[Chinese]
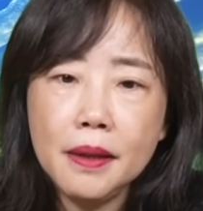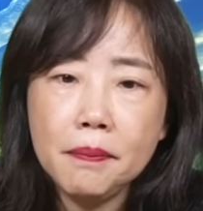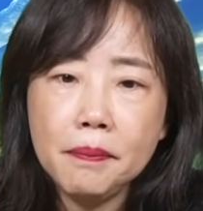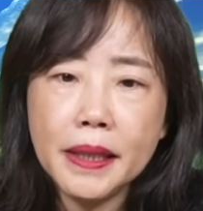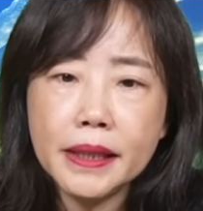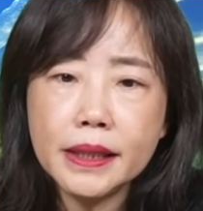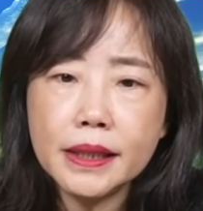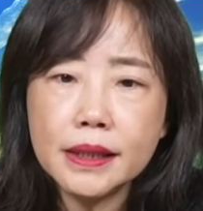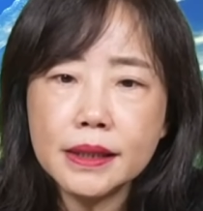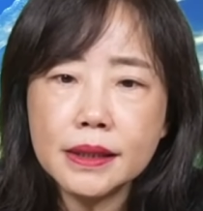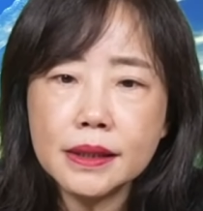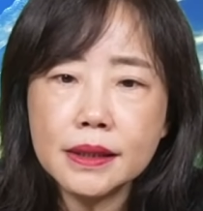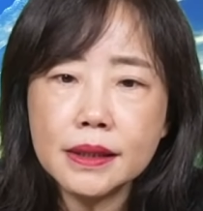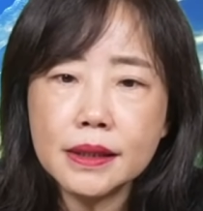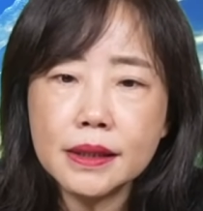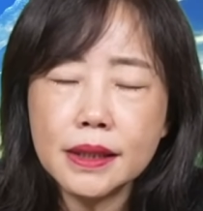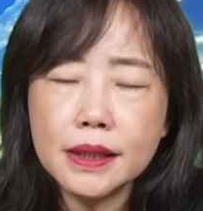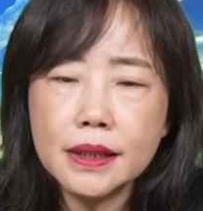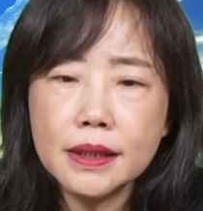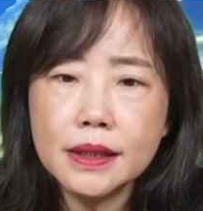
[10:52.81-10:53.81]
拜
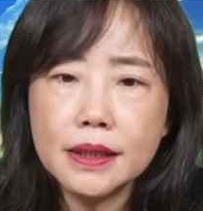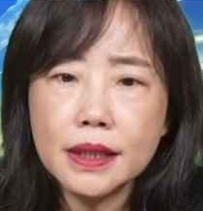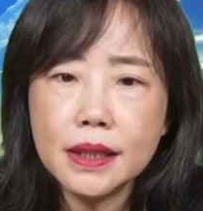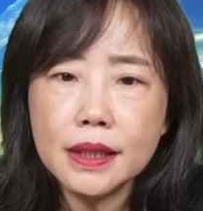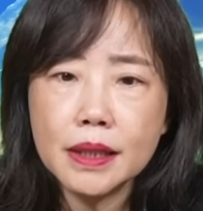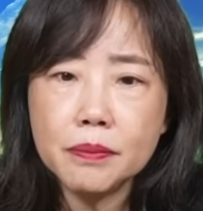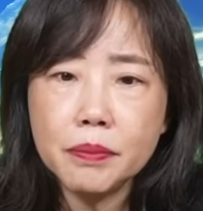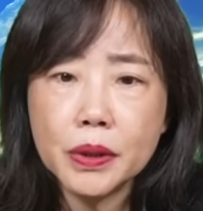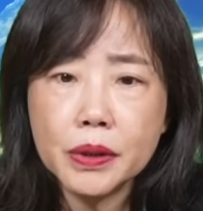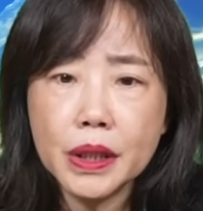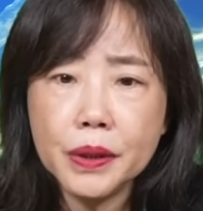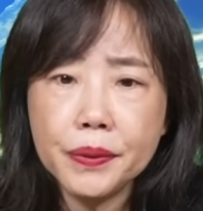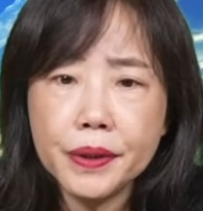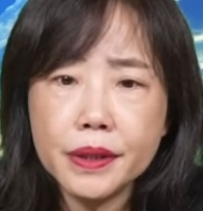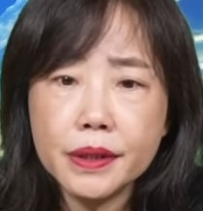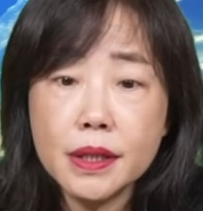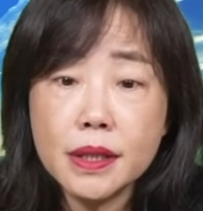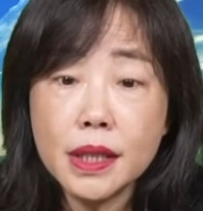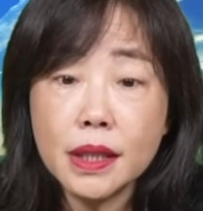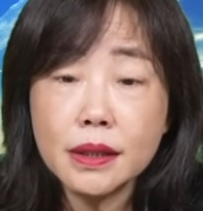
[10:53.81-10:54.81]
登跟这个彭丽
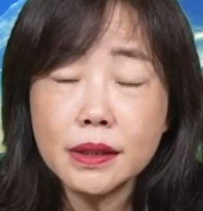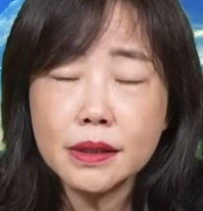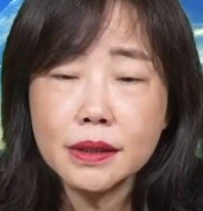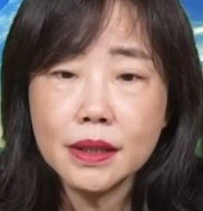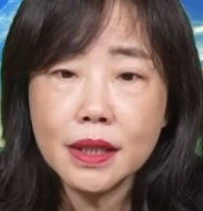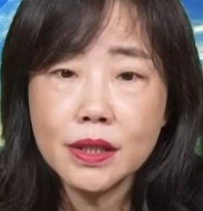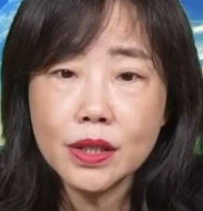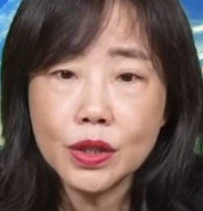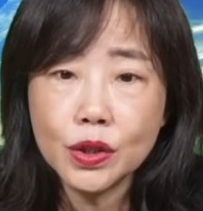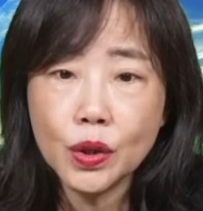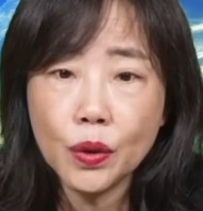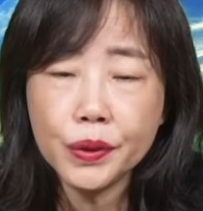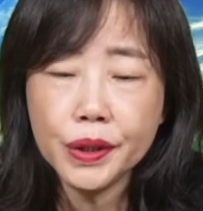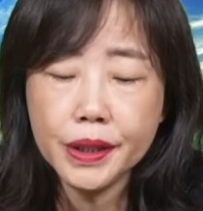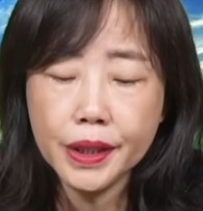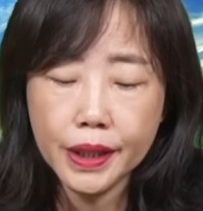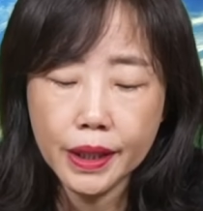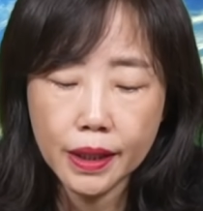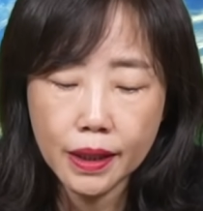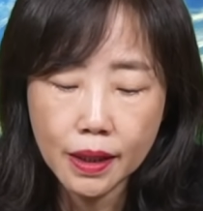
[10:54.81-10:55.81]
媛的生日呢是同
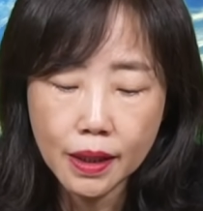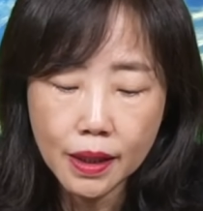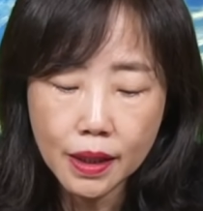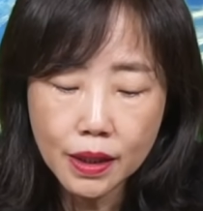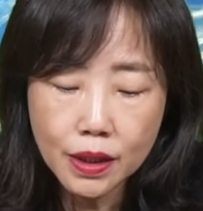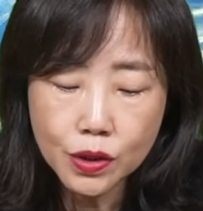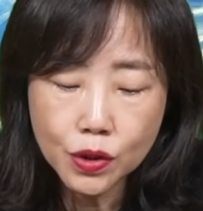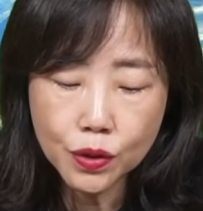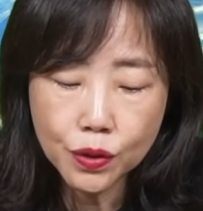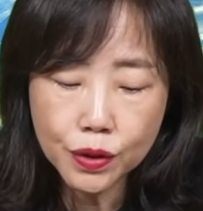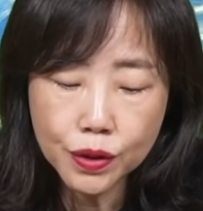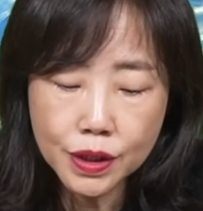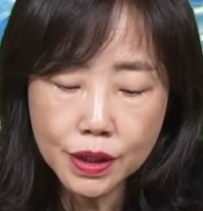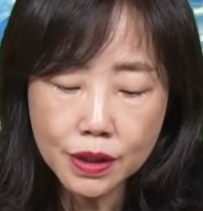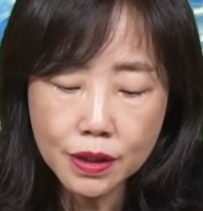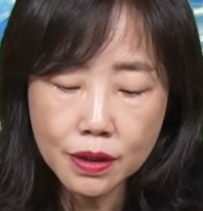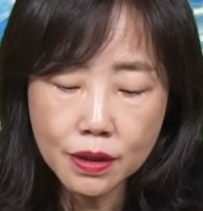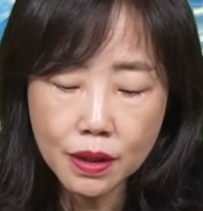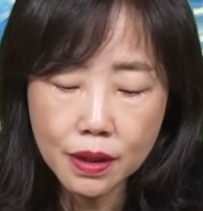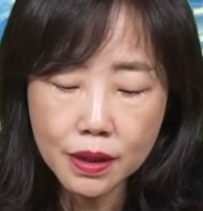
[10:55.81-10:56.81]
一天，果
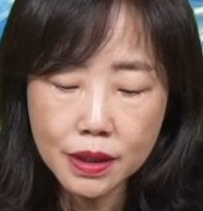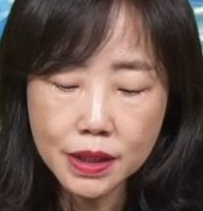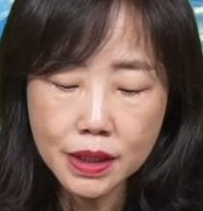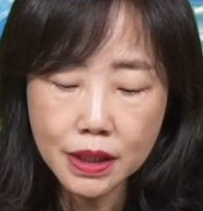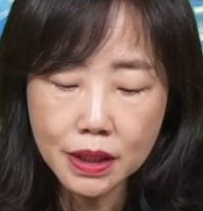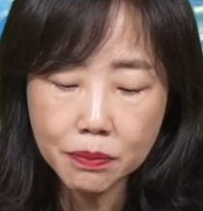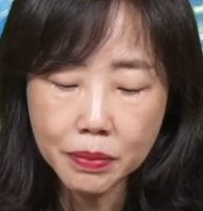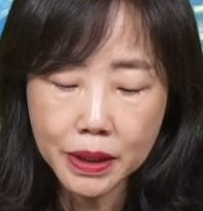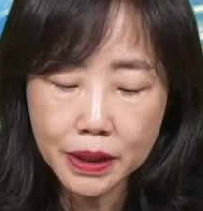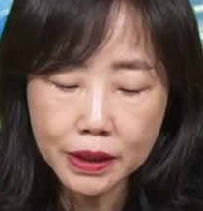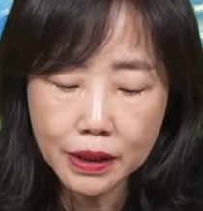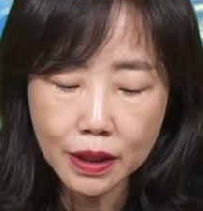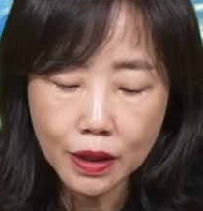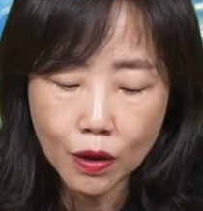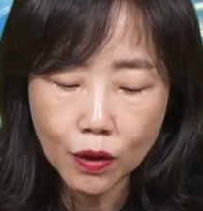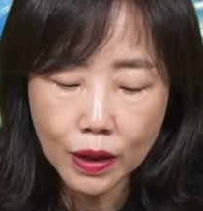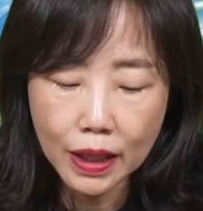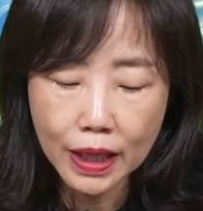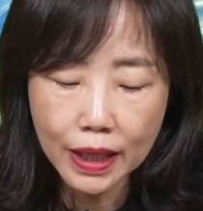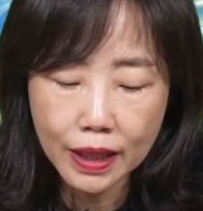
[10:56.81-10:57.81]
呃，习近平呢
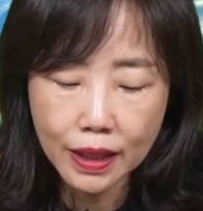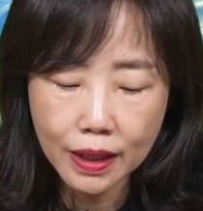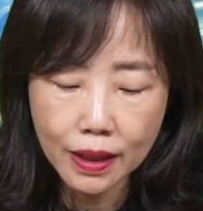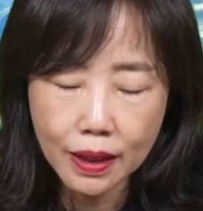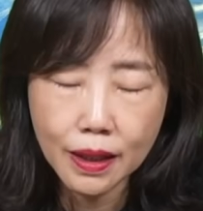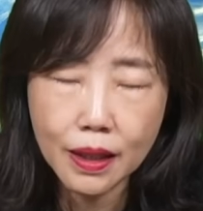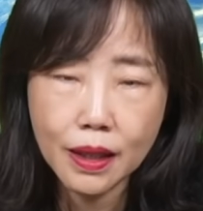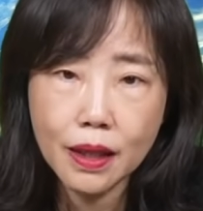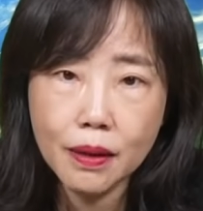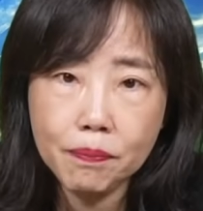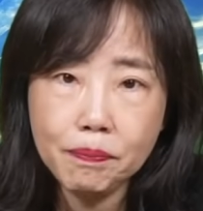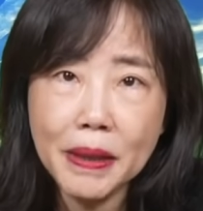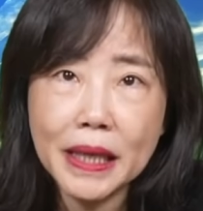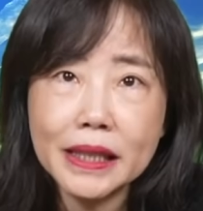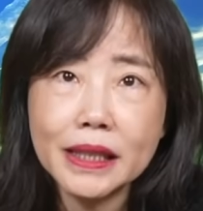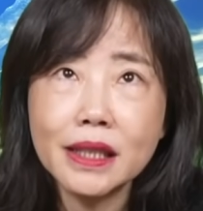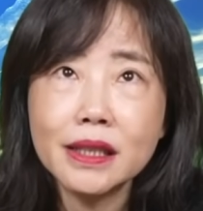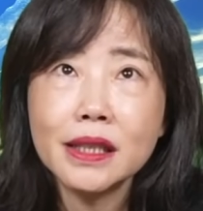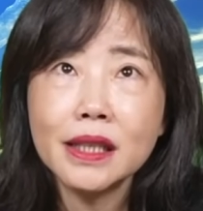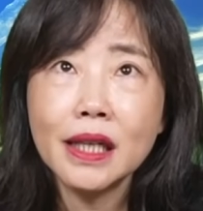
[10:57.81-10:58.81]
后来呃，
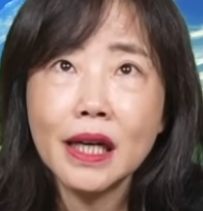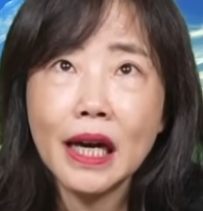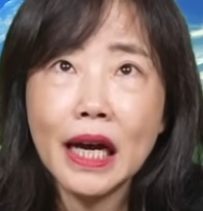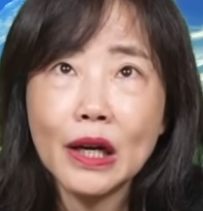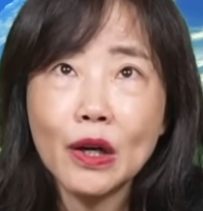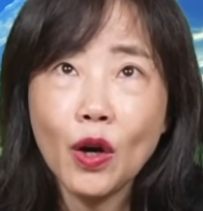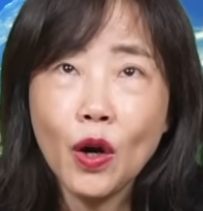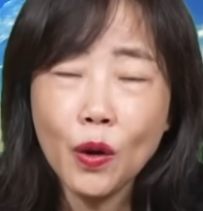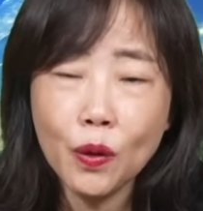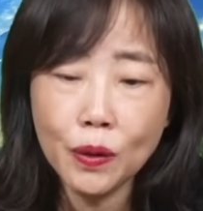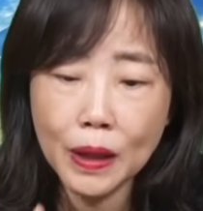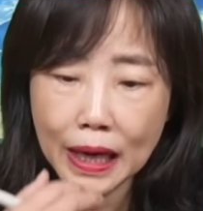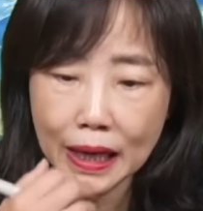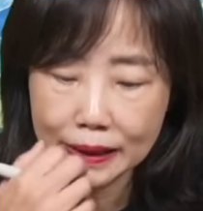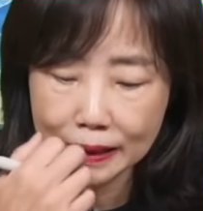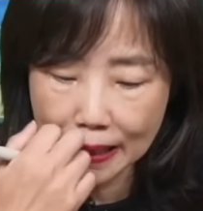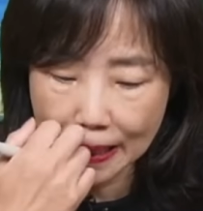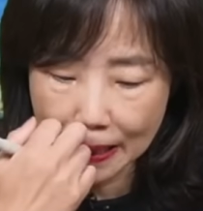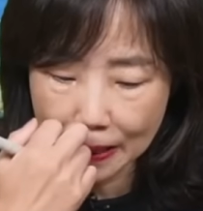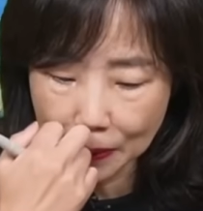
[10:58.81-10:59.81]
拜登呢还后
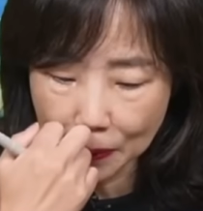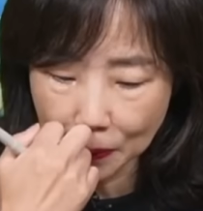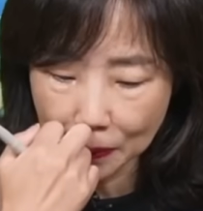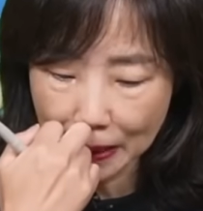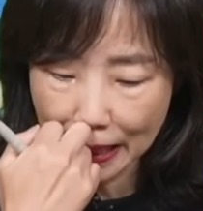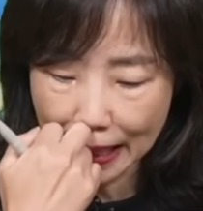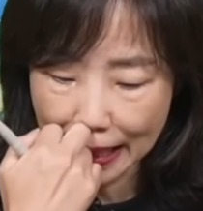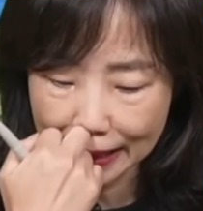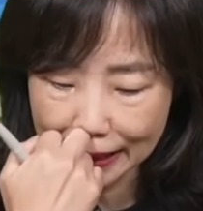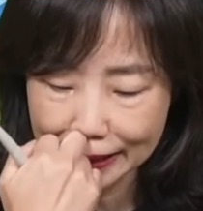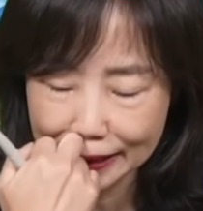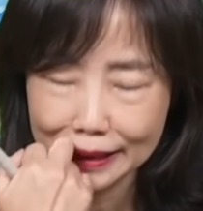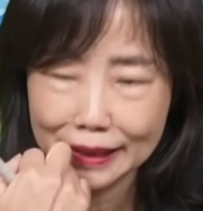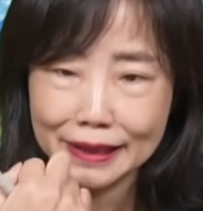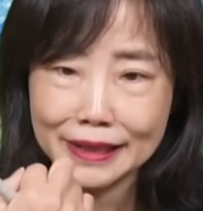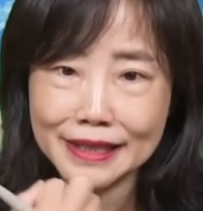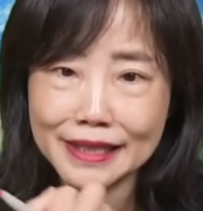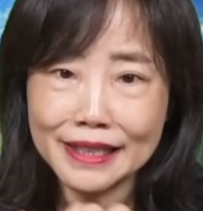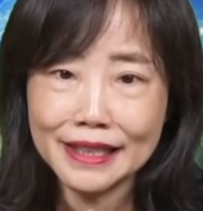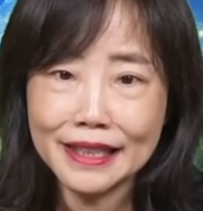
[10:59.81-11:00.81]
来呢还公开
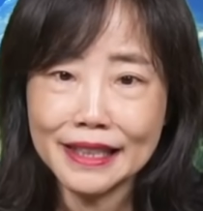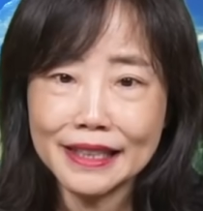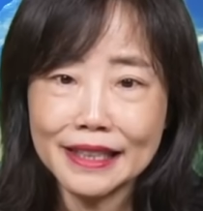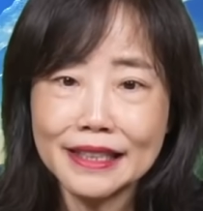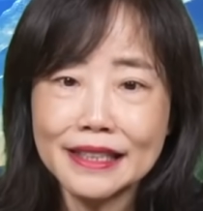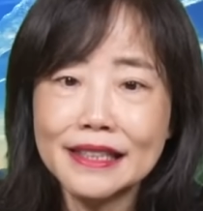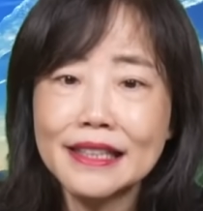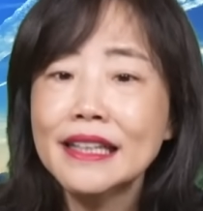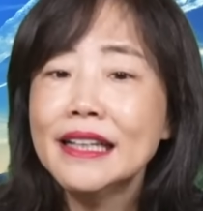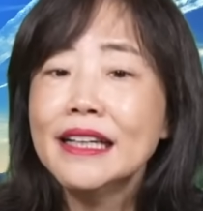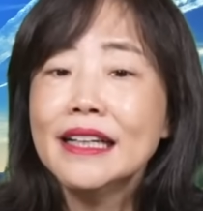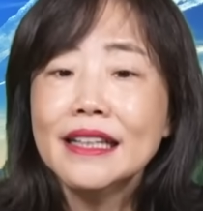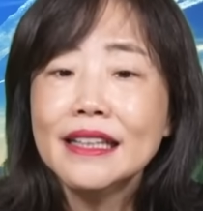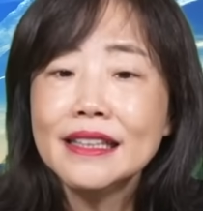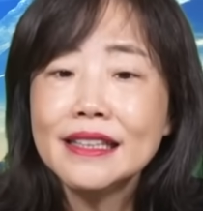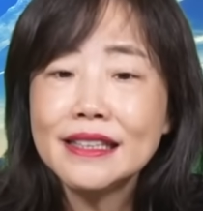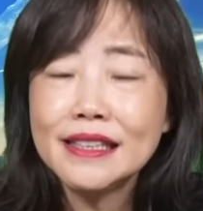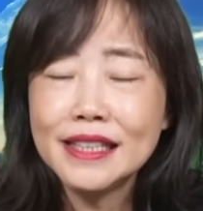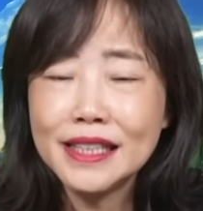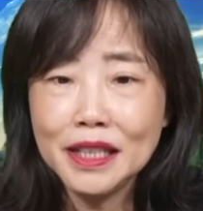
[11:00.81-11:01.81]
的这个跟
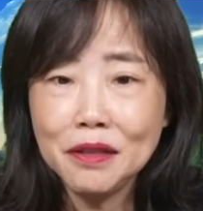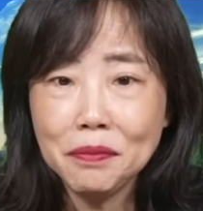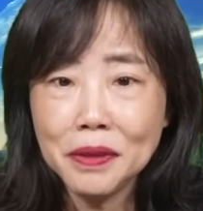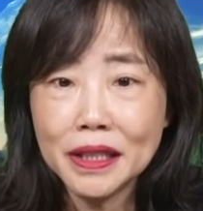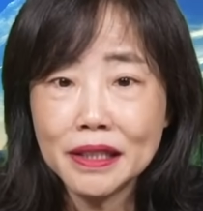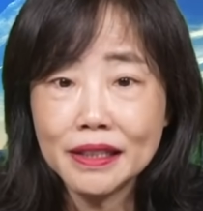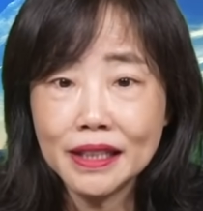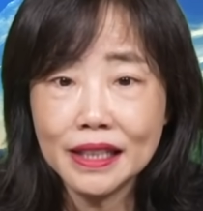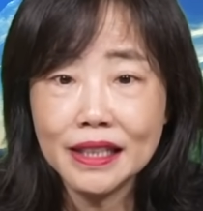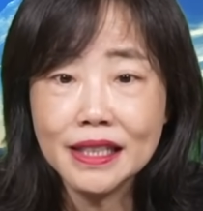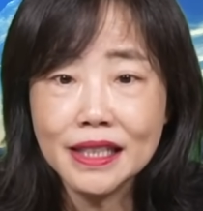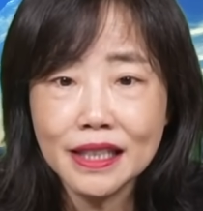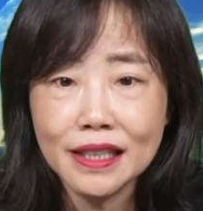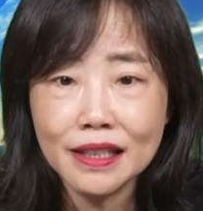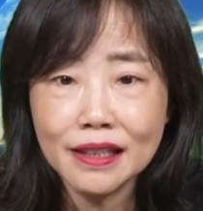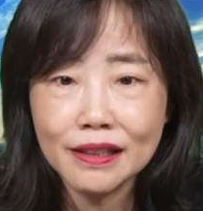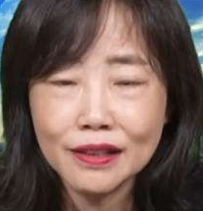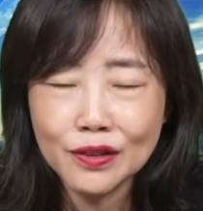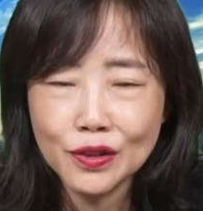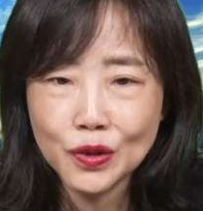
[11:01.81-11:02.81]
习近平提
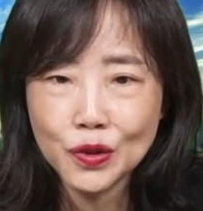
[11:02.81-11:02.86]
醒，